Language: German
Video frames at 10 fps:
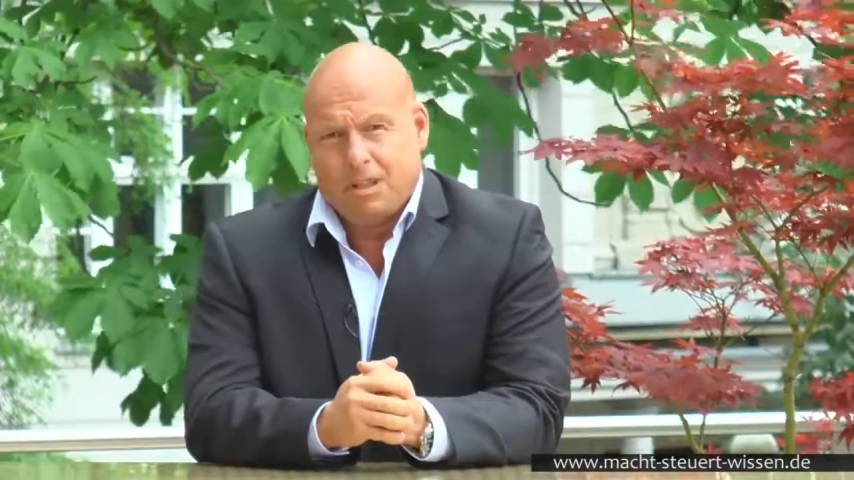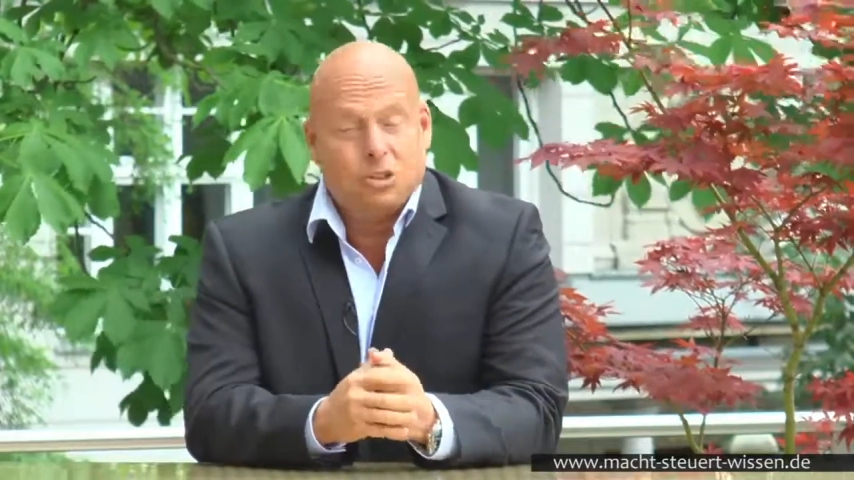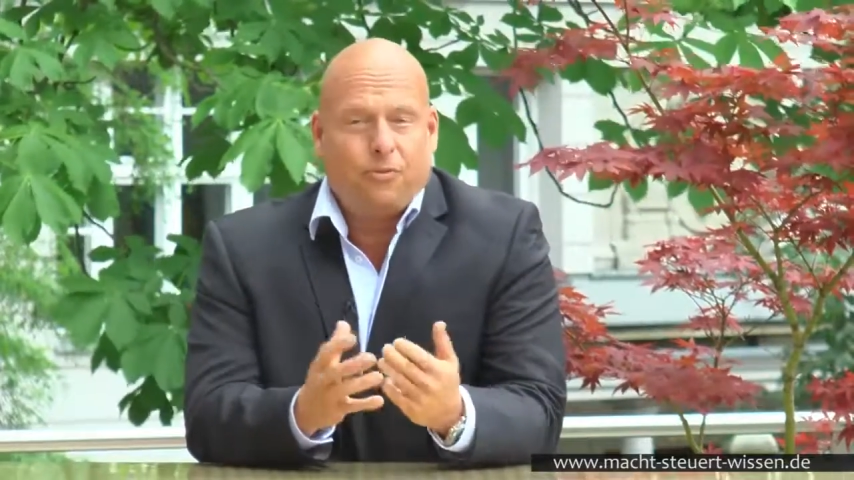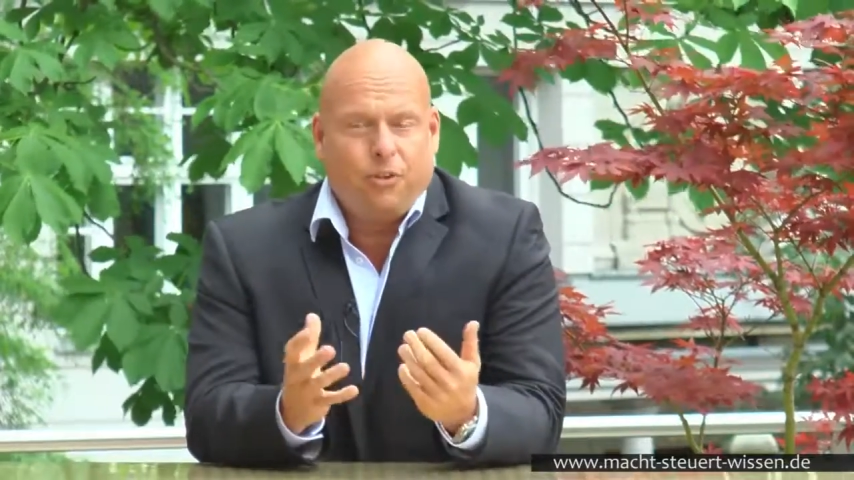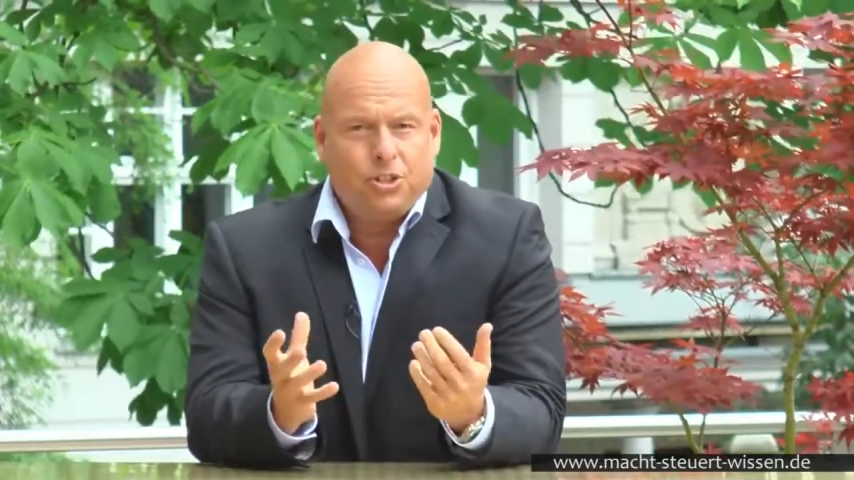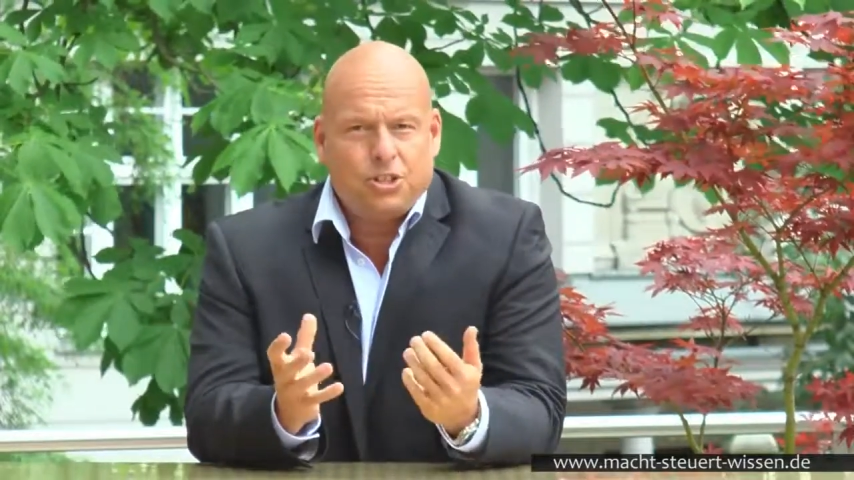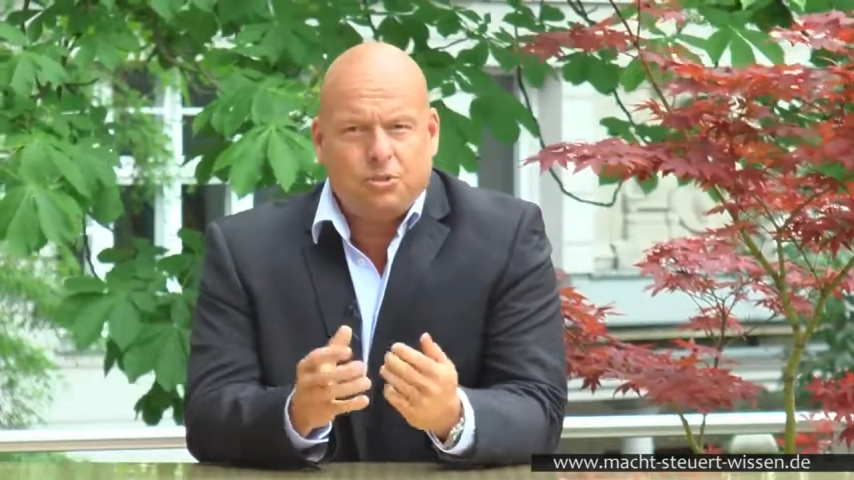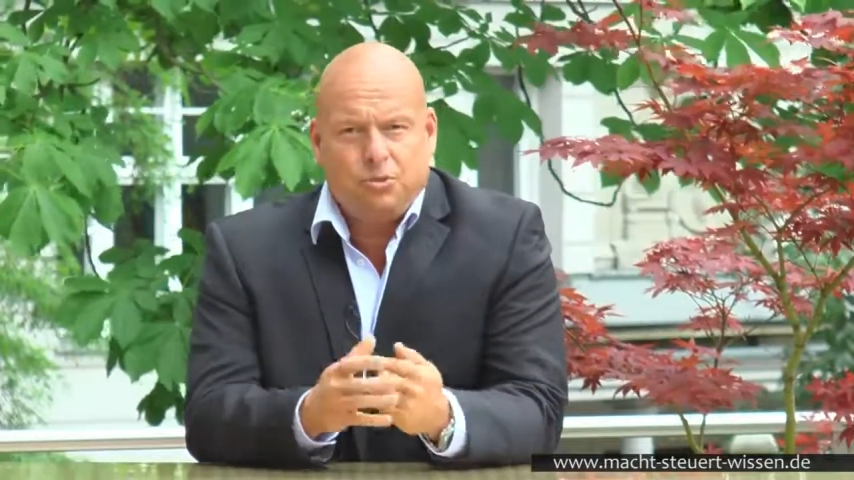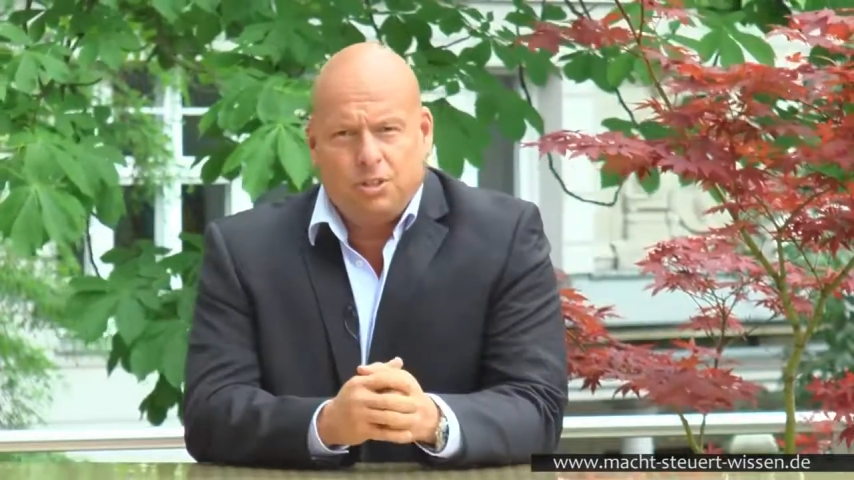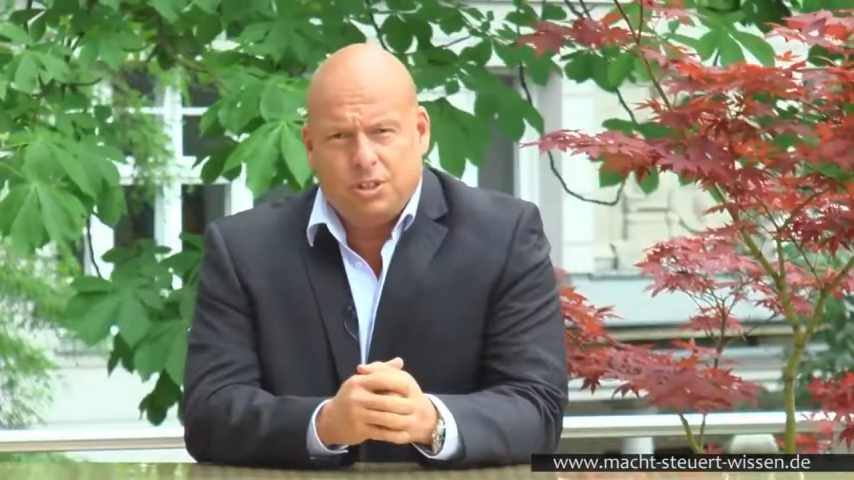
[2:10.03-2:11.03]
Also völlig
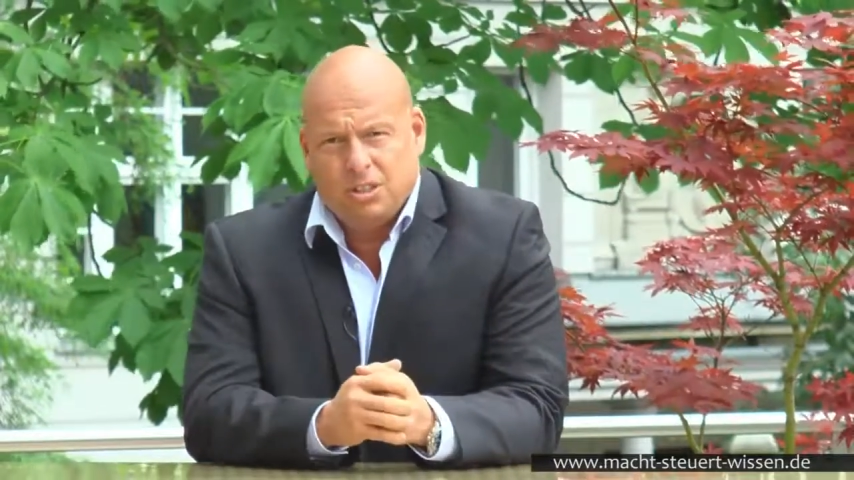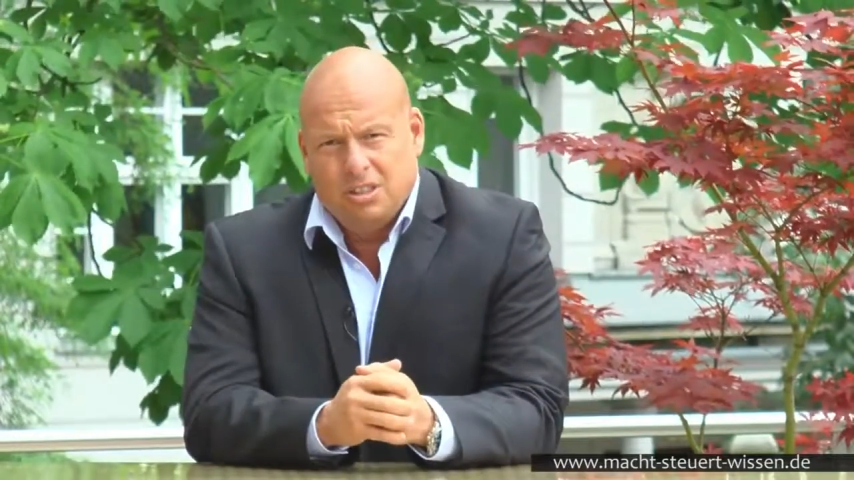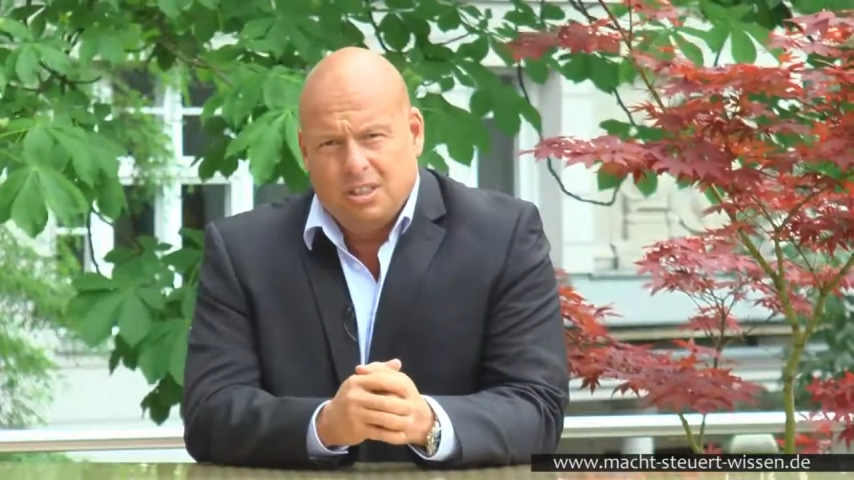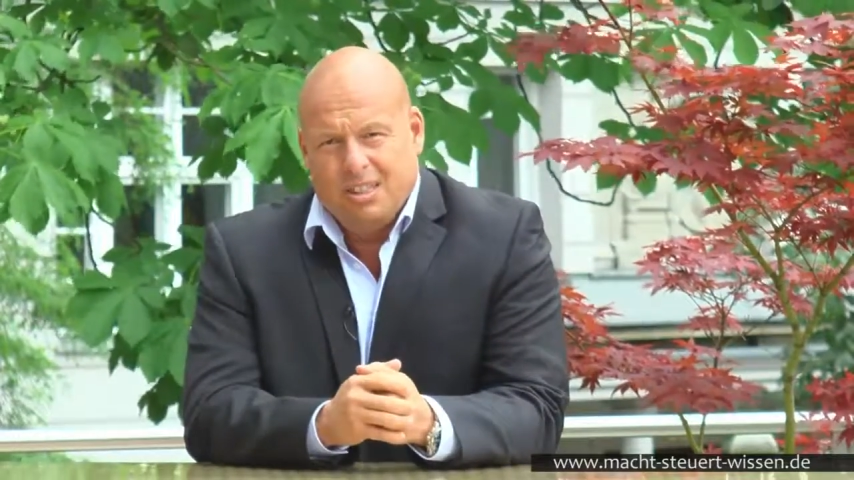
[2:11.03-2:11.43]
natürlich.